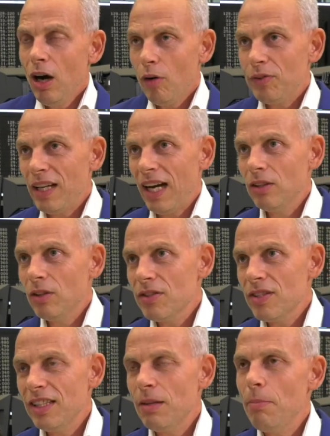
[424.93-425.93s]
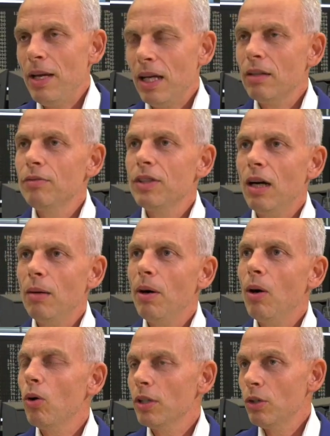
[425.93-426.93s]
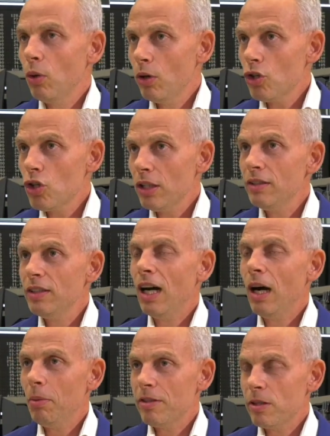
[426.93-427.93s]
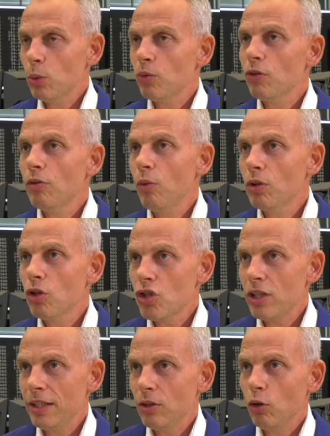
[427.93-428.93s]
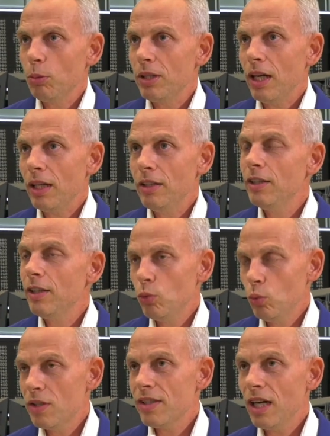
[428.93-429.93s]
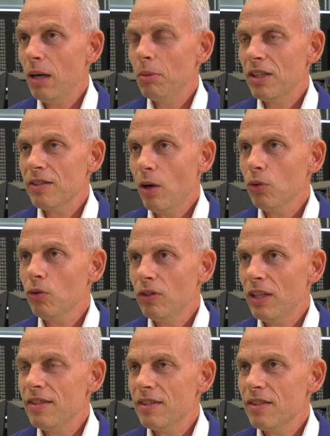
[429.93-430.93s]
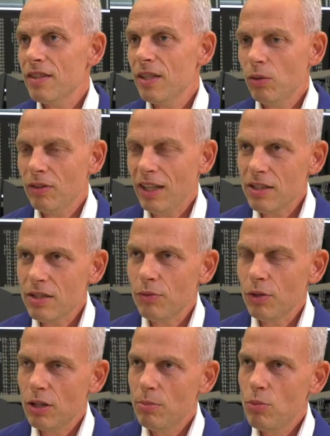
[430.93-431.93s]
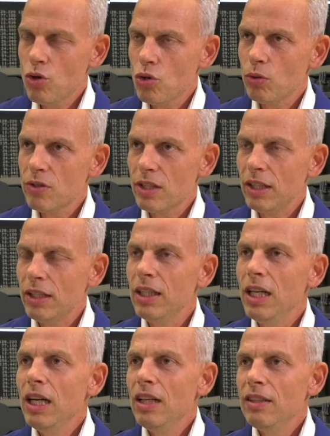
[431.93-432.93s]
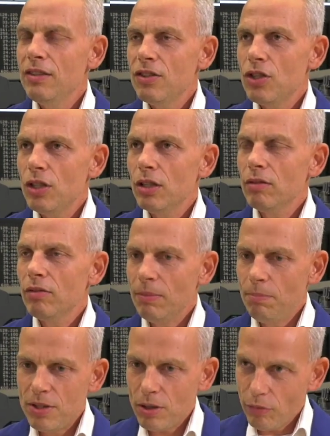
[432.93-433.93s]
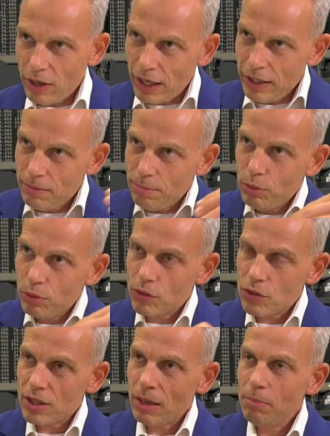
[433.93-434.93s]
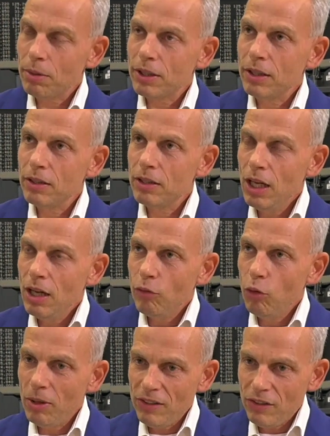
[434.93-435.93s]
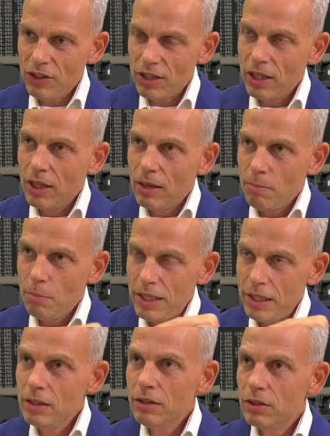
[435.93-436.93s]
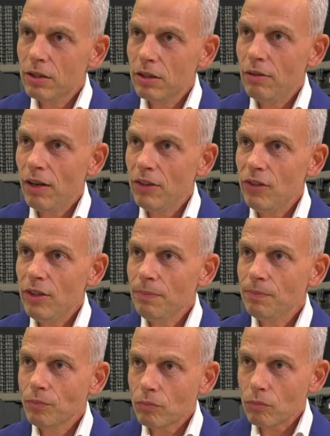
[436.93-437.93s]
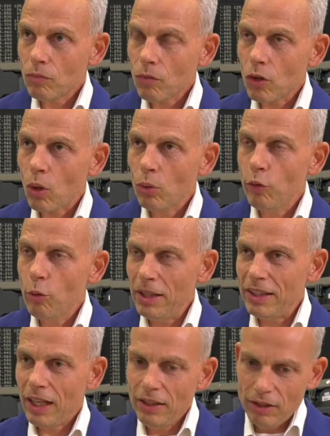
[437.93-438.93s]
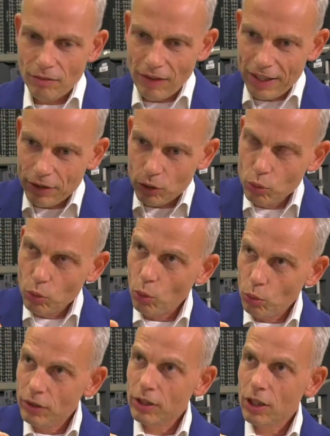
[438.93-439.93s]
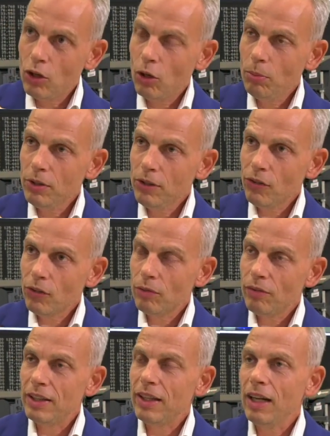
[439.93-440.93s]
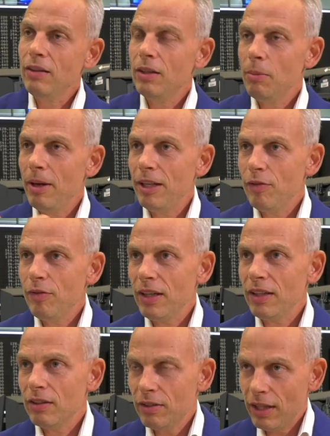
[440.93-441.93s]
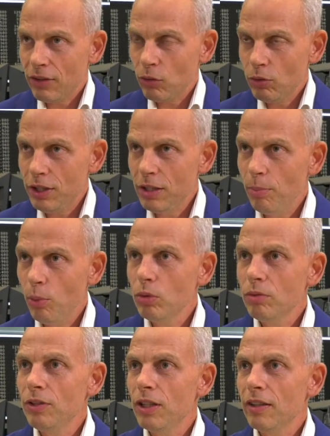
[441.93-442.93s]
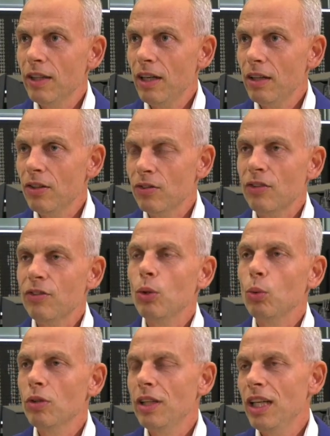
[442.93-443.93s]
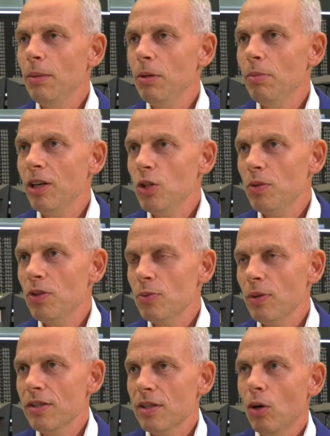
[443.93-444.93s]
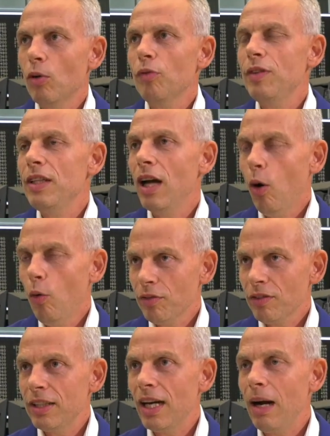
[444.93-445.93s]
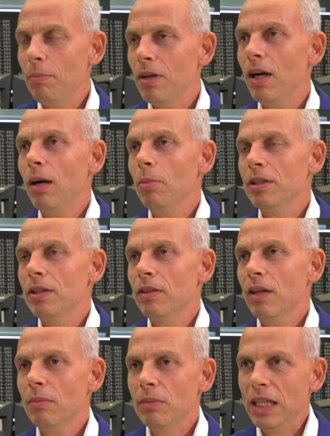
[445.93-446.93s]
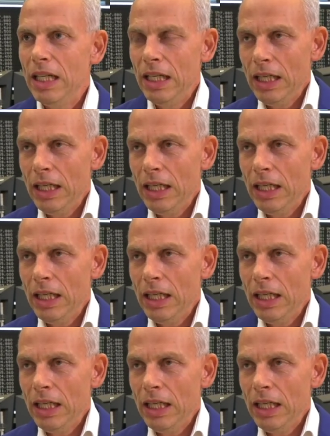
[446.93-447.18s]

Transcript: Auf der anderen Seite merken wir aber auch in Deutschland, die Arbeitslosenquote steigt auch mit an. In den USA haben wir das auch zuletzt gesehen. Und das wird eine Mischung sein, die sich irgendwann bis auf einen Punkt zusammenbringt, wo man sich mittelt quasi und wo man dann weit genug runtergekommen ist und wenn dann im Endeffekt der solide Boden wieder da ist, dass die Unternehmen beispielsweise auch viele Aufträge abgearbeitet haben,